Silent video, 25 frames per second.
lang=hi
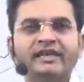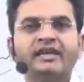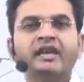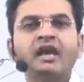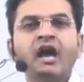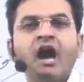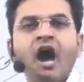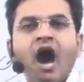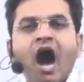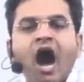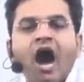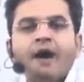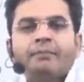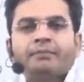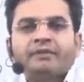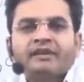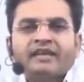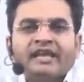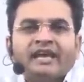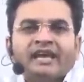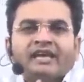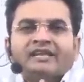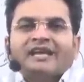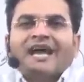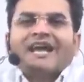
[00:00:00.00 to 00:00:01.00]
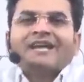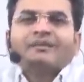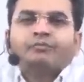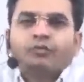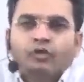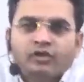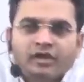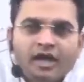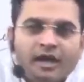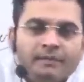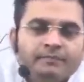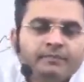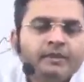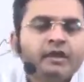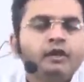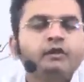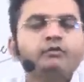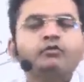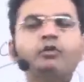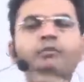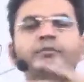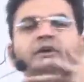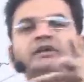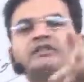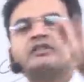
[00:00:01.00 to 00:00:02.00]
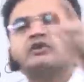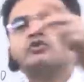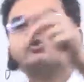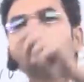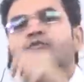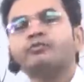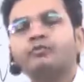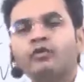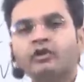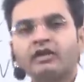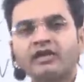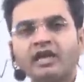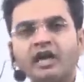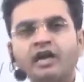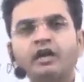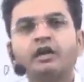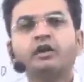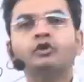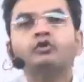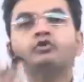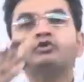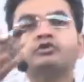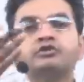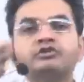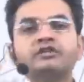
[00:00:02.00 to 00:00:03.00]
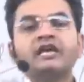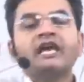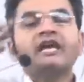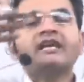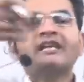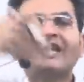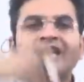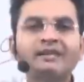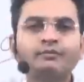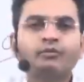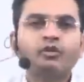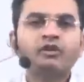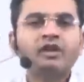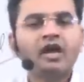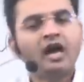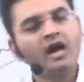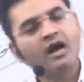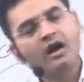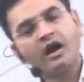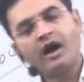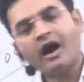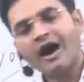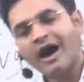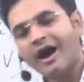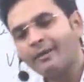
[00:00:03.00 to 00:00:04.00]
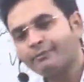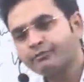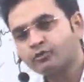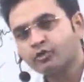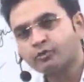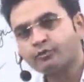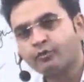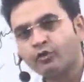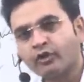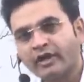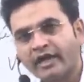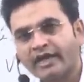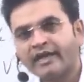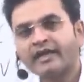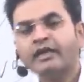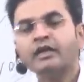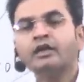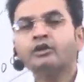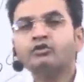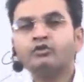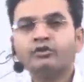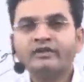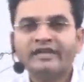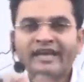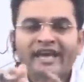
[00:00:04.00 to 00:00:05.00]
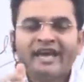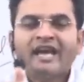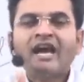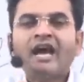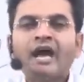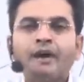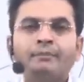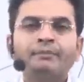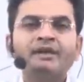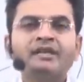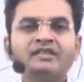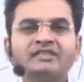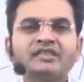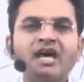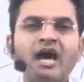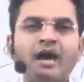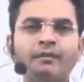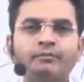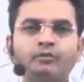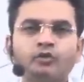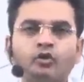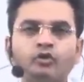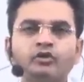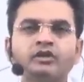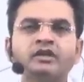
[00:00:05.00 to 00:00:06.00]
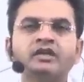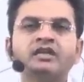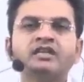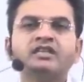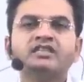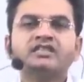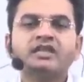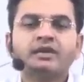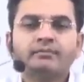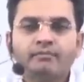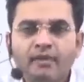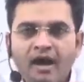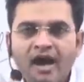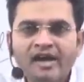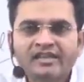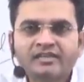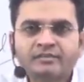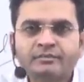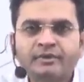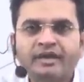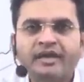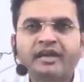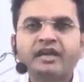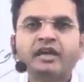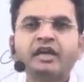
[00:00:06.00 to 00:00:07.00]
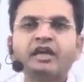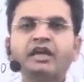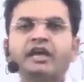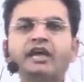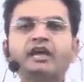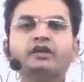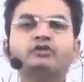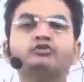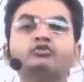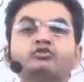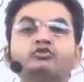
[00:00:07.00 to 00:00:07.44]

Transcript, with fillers: जाए आपने एक लाइन बोला वो व्यक्ति चुप हो गया उसने एक लाइन बोला आप चुप हो गए तो ये हमेशा हम लोग समाज में एक